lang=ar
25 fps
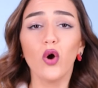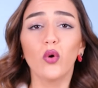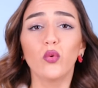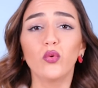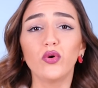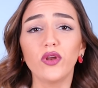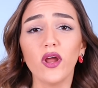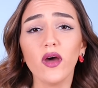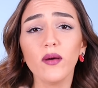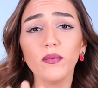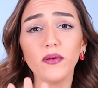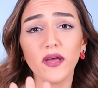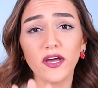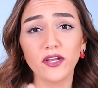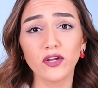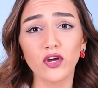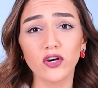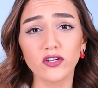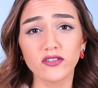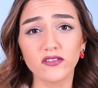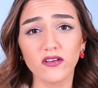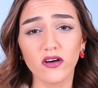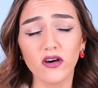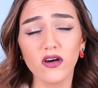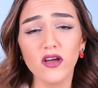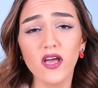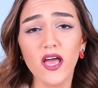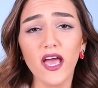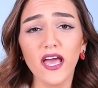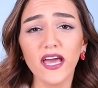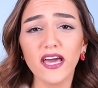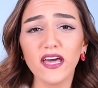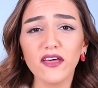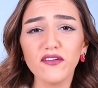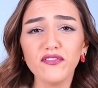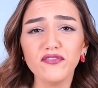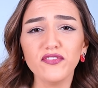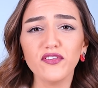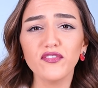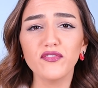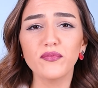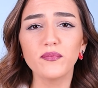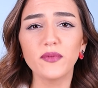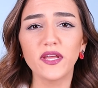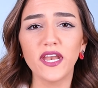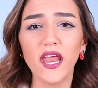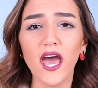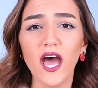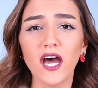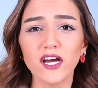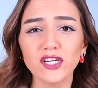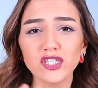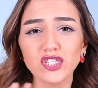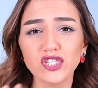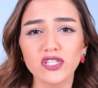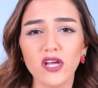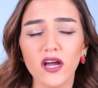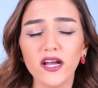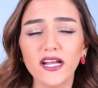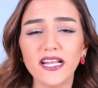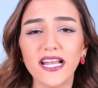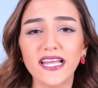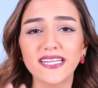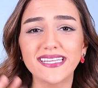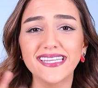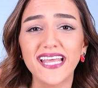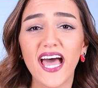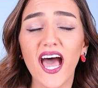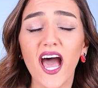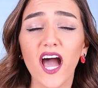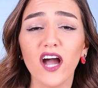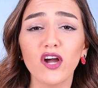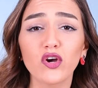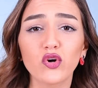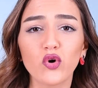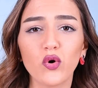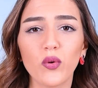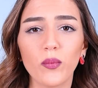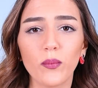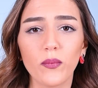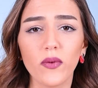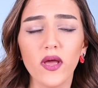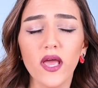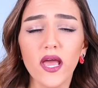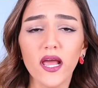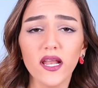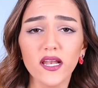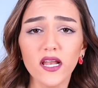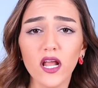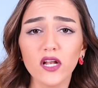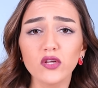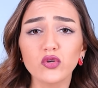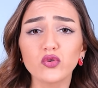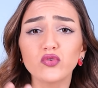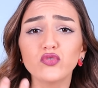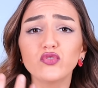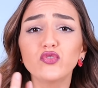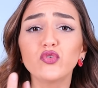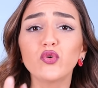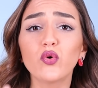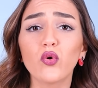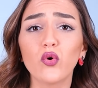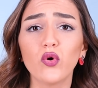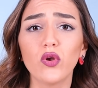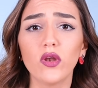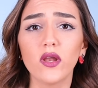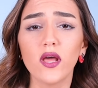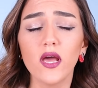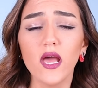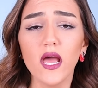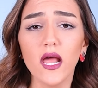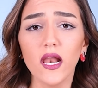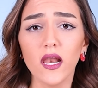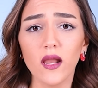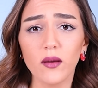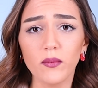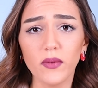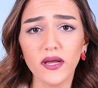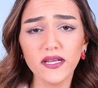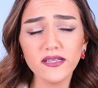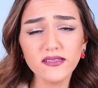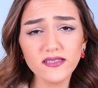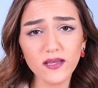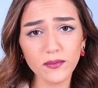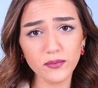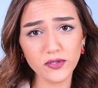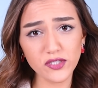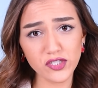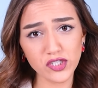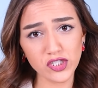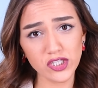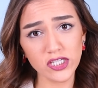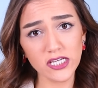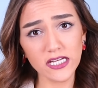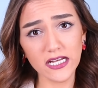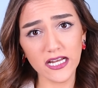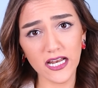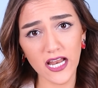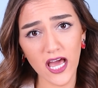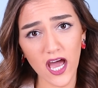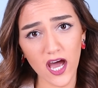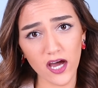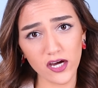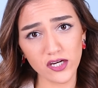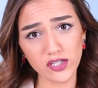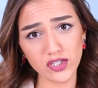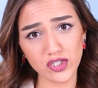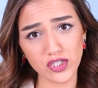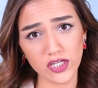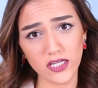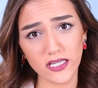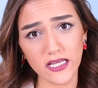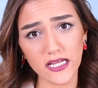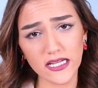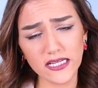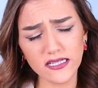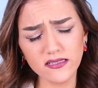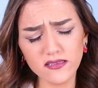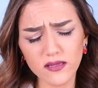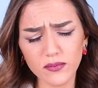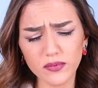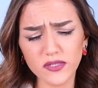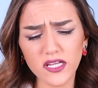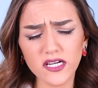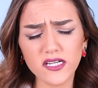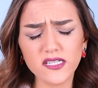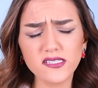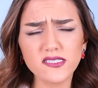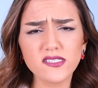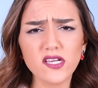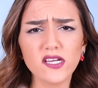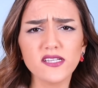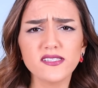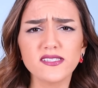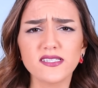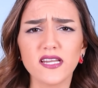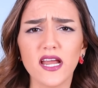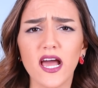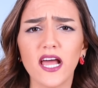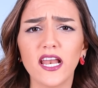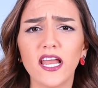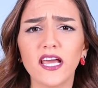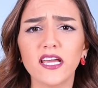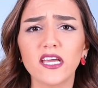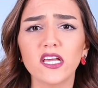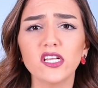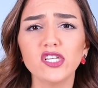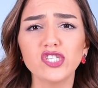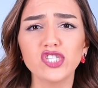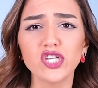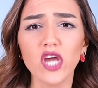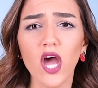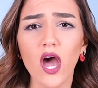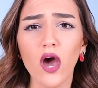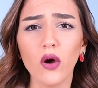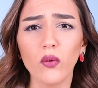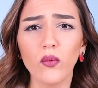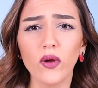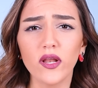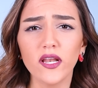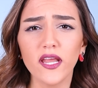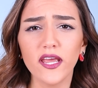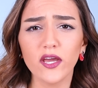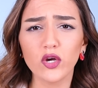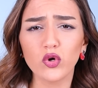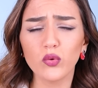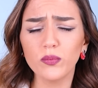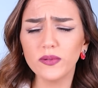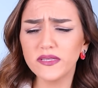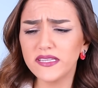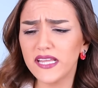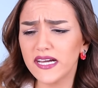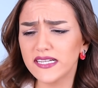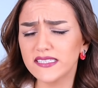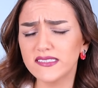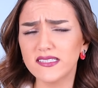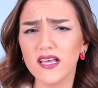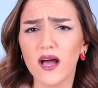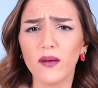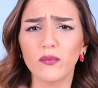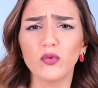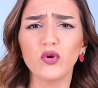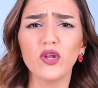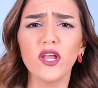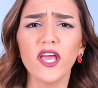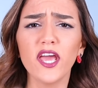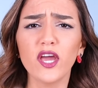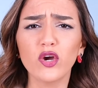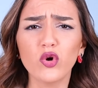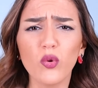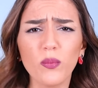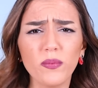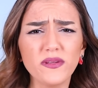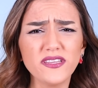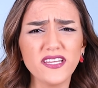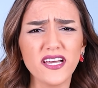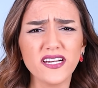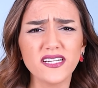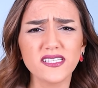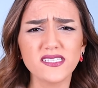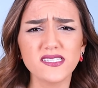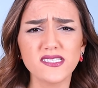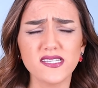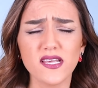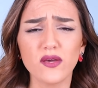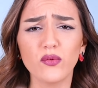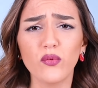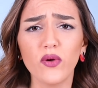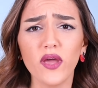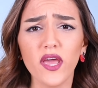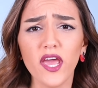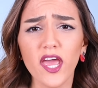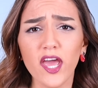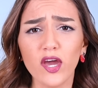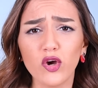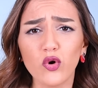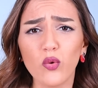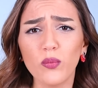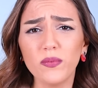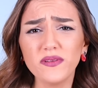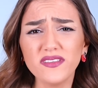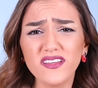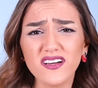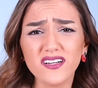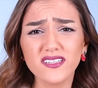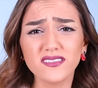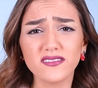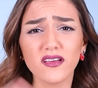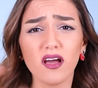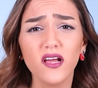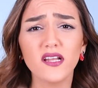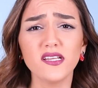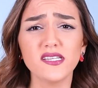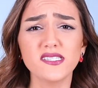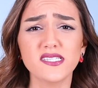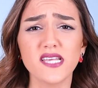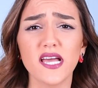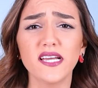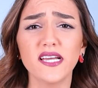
ورابع نقطة خفف من حاجتك للتحكم للكنترول لما انت بتشيل الحاجه يلي انت بدك تسيطر على كل شيء حواليك وبدك تعمل هيك وبدك تساوي هيك وبدك تخلص